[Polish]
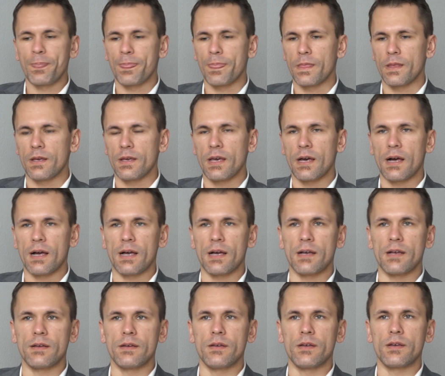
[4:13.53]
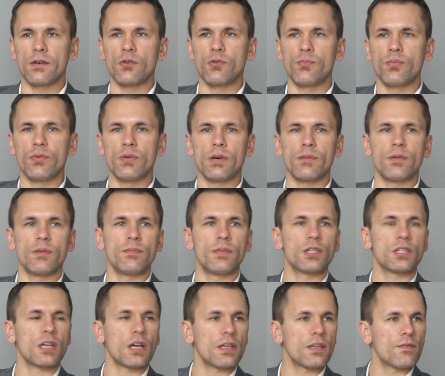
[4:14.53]
Mm, ja e, kupiłem
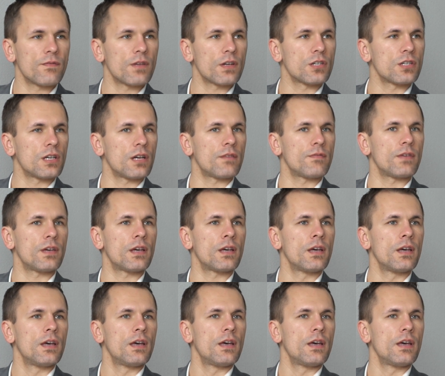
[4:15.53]
mieszkanie w Warszawie.